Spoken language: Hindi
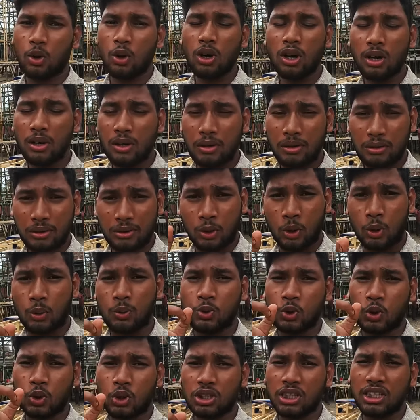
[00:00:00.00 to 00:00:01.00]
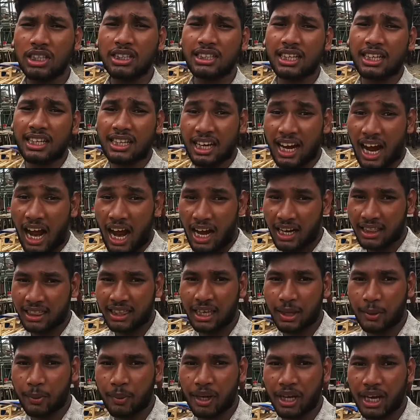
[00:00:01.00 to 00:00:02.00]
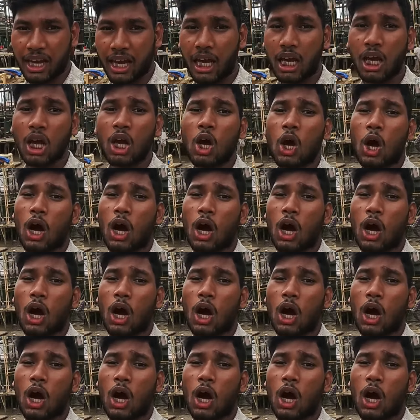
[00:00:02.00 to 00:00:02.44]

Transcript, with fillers: को खूबसूरती से निहारते भी हैं